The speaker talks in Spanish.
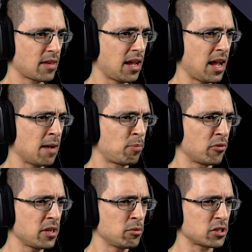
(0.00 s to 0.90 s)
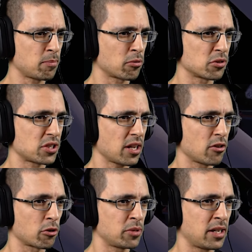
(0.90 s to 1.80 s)
Ah, podríamos aprovechar a
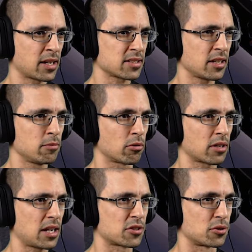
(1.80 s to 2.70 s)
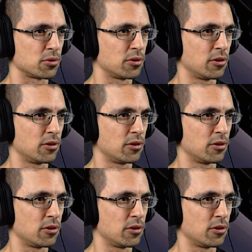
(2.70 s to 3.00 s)
dormir en la casa del borracho.